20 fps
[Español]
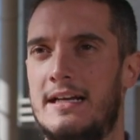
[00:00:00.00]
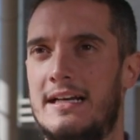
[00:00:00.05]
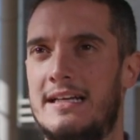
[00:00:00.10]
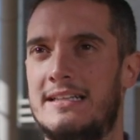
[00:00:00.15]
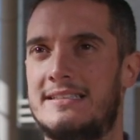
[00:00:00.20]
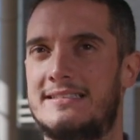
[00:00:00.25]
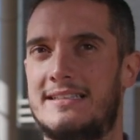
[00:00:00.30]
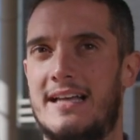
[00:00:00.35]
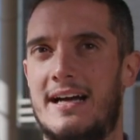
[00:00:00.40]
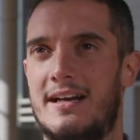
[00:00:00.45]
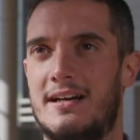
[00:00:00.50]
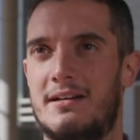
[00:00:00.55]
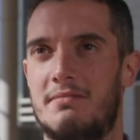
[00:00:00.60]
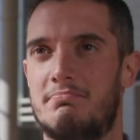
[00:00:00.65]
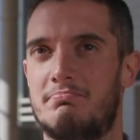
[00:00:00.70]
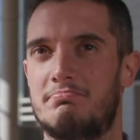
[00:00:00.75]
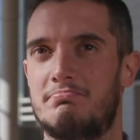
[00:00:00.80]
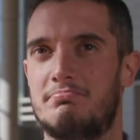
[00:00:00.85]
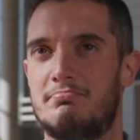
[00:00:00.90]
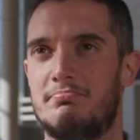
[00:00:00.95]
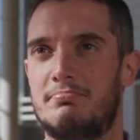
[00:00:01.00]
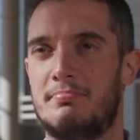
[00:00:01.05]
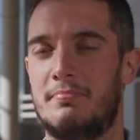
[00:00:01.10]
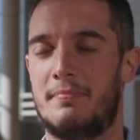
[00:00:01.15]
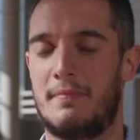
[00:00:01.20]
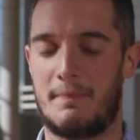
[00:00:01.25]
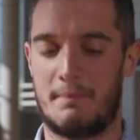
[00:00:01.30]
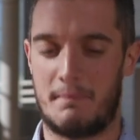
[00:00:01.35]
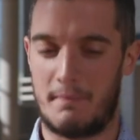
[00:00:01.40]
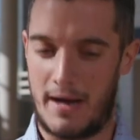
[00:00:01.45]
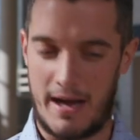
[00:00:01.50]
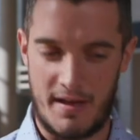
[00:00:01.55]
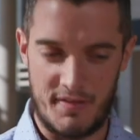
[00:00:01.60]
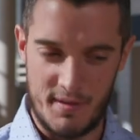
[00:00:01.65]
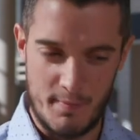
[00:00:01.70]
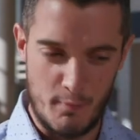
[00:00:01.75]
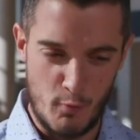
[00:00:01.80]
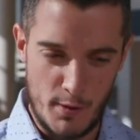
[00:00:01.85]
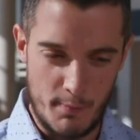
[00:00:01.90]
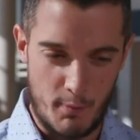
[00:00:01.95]
estar
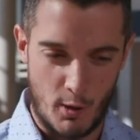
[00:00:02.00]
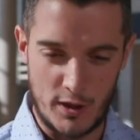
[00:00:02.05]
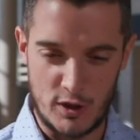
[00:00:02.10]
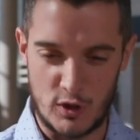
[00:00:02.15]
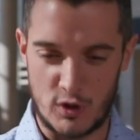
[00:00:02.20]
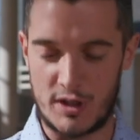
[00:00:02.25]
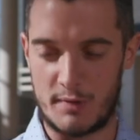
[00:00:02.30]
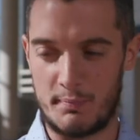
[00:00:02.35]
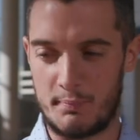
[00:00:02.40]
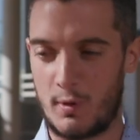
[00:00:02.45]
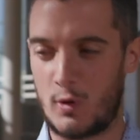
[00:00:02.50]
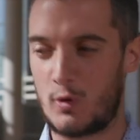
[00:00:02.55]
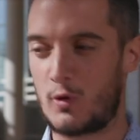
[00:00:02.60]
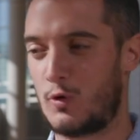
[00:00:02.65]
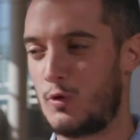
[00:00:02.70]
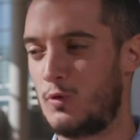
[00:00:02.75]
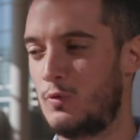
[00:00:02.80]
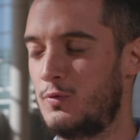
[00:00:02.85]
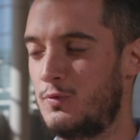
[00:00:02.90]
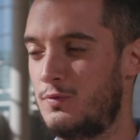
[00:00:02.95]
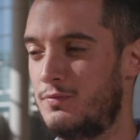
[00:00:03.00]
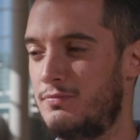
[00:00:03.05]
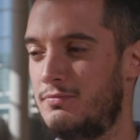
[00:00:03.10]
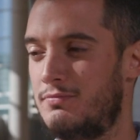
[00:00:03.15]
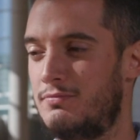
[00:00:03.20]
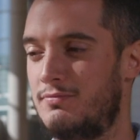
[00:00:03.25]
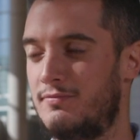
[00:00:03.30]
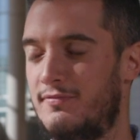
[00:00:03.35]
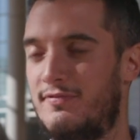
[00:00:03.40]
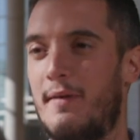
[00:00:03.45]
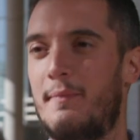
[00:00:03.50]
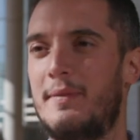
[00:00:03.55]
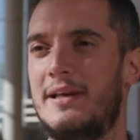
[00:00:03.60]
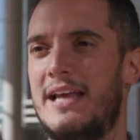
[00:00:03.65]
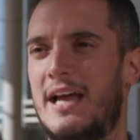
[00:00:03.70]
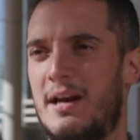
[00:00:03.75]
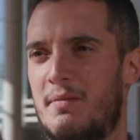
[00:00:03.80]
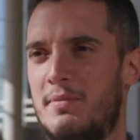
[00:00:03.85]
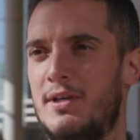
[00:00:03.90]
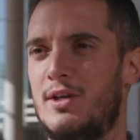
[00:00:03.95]
hace muy poquito tiempo con un
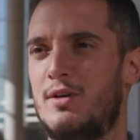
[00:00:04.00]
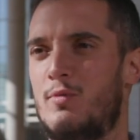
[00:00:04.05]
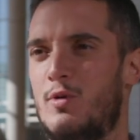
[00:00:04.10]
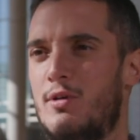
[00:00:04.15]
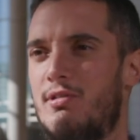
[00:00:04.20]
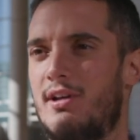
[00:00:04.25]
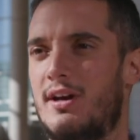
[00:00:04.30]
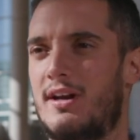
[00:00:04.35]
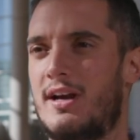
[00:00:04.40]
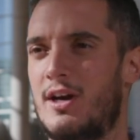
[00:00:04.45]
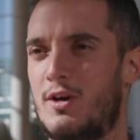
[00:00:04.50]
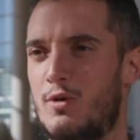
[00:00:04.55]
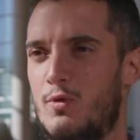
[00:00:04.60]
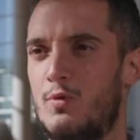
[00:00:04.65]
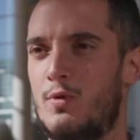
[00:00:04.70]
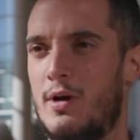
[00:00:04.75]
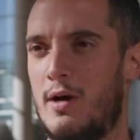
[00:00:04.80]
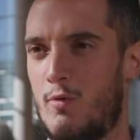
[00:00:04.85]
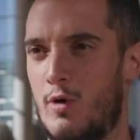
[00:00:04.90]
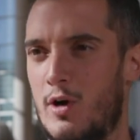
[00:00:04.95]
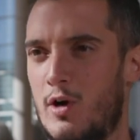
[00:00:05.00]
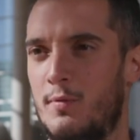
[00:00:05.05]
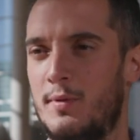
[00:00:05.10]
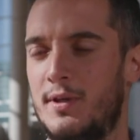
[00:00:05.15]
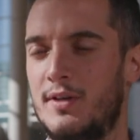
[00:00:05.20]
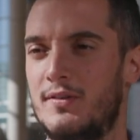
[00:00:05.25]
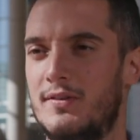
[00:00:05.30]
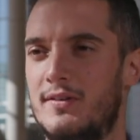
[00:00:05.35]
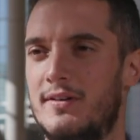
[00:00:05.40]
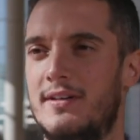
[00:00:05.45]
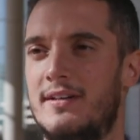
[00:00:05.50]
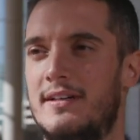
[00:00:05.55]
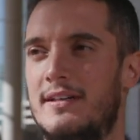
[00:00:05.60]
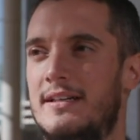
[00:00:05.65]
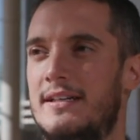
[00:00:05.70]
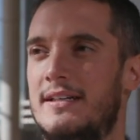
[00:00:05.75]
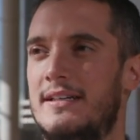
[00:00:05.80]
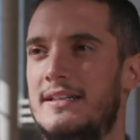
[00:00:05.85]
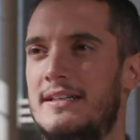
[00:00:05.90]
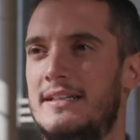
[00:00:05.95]
familiar mío muy cercano, un abuelo mío,
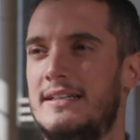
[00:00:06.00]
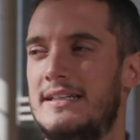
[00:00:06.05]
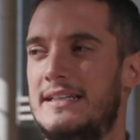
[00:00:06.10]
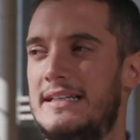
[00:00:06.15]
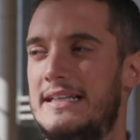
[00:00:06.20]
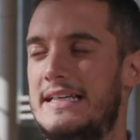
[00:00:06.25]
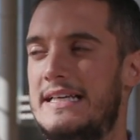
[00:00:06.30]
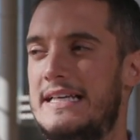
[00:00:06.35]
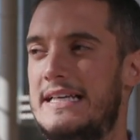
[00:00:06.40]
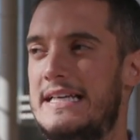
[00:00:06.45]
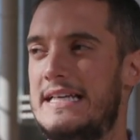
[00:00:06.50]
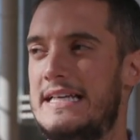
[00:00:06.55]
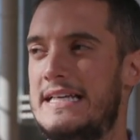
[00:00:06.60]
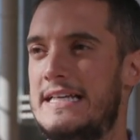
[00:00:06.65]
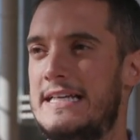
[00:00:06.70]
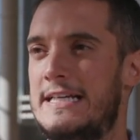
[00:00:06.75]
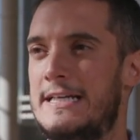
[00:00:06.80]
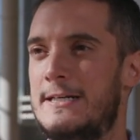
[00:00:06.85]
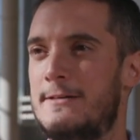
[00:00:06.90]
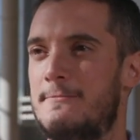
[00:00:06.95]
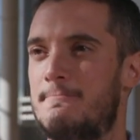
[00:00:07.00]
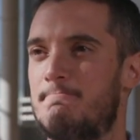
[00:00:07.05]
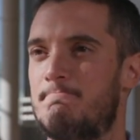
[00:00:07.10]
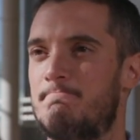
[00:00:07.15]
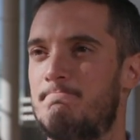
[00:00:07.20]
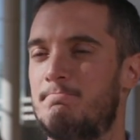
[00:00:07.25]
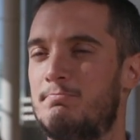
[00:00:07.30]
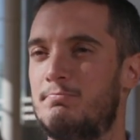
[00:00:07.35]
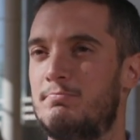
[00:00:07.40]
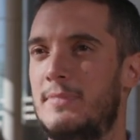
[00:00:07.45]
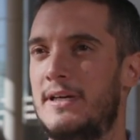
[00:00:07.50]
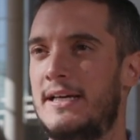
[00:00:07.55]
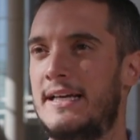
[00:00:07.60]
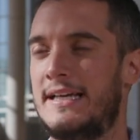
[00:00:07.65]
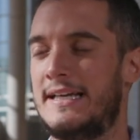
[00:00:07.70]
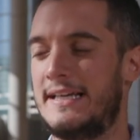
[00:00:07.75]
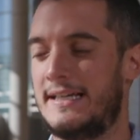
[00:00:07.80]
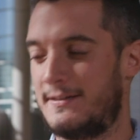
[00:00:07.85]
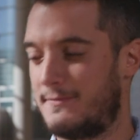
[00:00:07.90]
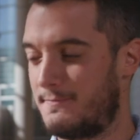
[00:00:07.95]
y
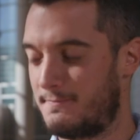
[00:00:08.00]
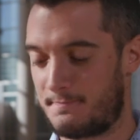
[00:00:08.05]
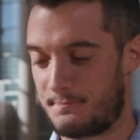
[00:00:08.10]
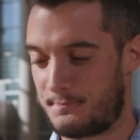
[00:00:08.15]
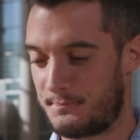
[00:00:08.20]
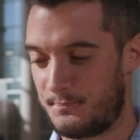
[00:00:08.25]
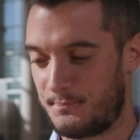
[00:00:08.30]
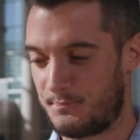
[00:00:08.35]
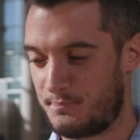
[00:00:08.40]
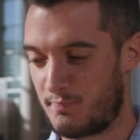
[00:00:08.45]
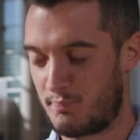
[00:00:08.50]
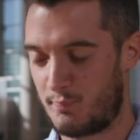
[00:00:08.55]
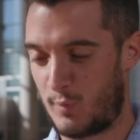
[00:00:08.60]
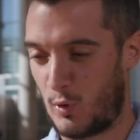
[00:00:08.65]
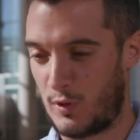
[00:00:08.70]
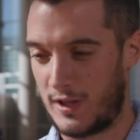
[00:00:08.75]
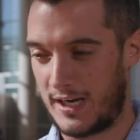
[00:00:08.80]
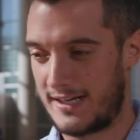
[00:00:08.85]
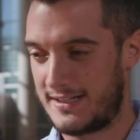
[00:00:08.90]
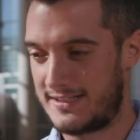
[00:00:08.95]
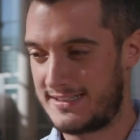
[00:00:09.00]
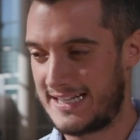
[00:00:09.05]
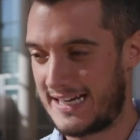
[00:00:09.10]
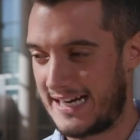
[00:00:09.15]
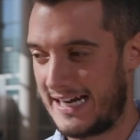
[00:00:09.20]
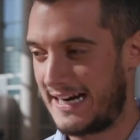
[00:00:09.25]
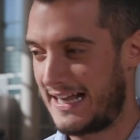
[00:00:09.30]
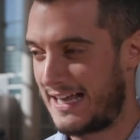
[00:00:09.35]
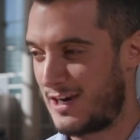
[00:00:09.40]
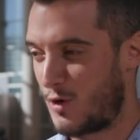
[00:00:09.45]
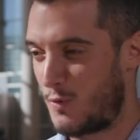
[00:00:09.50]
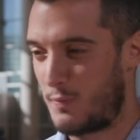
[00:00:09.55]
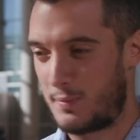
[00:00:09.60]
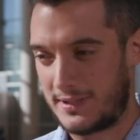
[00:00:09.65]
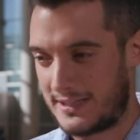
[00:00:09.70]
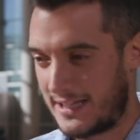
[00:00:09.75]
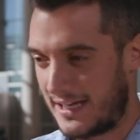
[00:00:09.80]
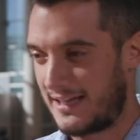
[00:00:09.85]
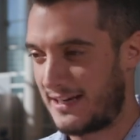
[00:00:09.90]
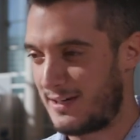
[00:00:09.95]
eh, poder llegar al
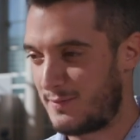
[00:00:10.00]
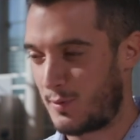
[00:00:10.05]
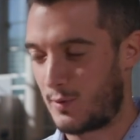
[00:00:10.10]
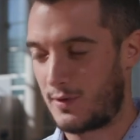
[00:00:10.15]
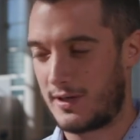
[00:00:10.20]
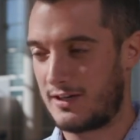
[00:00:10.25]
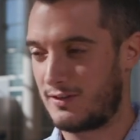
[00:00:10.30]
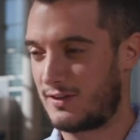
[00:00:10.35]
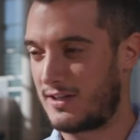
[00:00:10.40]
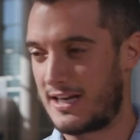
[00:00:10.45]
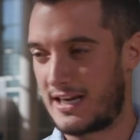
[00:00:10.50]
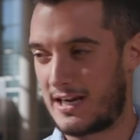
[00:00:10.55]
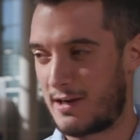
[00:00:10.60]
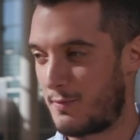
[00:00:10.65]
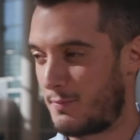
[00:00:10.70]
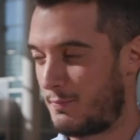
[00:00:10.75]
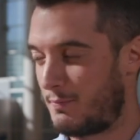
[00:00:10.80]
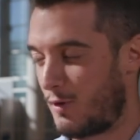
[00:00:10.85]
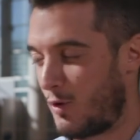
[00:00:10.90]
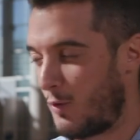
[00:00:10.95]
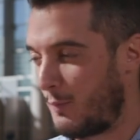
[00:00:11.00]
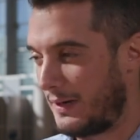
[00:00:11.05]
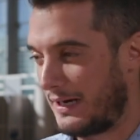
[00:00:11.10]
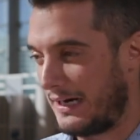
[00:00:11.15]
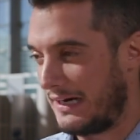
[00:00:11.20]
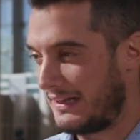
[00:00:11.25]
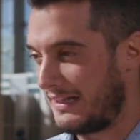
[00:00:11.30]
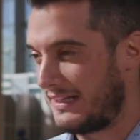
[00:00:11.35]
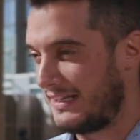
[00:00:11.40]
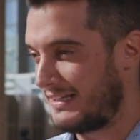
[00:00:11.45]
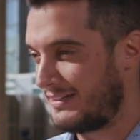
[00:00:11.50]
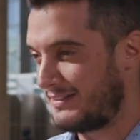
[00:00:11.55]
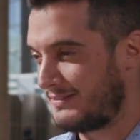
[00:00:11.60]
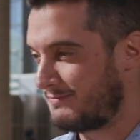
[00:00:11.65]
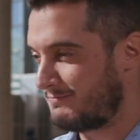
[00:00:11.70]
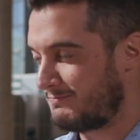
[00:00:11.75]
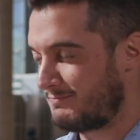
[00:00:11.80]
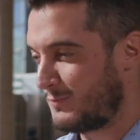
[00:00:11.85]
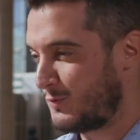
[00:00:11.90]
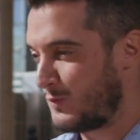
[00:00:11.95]
hospital porque lo tenían que operar de
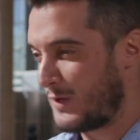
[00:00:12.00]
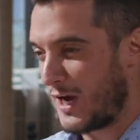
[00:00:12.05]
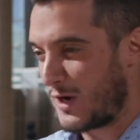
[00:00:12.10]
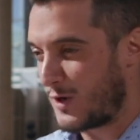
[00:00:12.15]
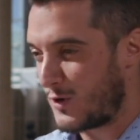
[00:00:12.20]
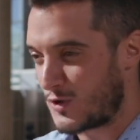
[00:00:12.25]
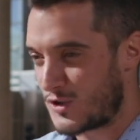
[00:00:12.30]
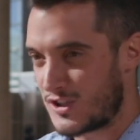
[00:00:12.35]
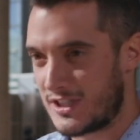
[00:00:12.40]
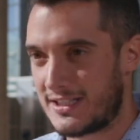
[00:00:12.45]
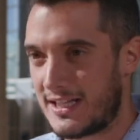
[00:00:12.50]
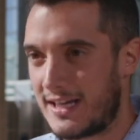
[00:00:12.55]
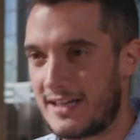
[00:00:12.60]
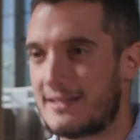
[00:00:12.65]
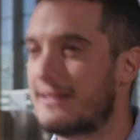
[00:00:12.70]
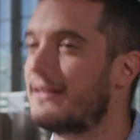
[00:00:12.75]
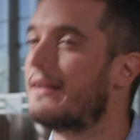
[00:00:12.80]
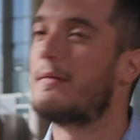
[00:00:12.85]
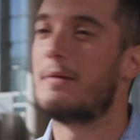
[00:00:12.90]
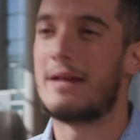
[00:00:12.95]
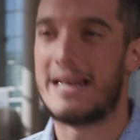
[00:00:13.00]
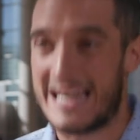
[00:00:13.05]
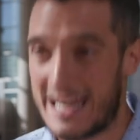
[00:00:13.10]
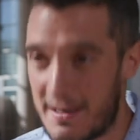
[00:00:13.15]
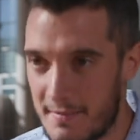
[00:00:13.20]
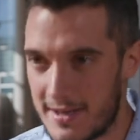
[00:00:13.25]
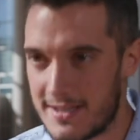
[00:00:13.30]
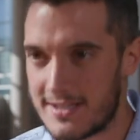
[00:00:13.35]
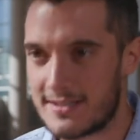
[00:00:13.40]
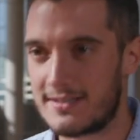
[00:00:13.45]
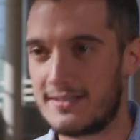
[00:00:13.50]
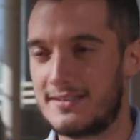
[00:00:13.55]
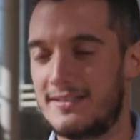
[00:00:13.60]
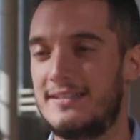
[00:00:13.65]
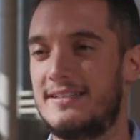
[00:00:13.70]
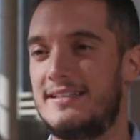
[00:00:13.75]
unas cositas leves.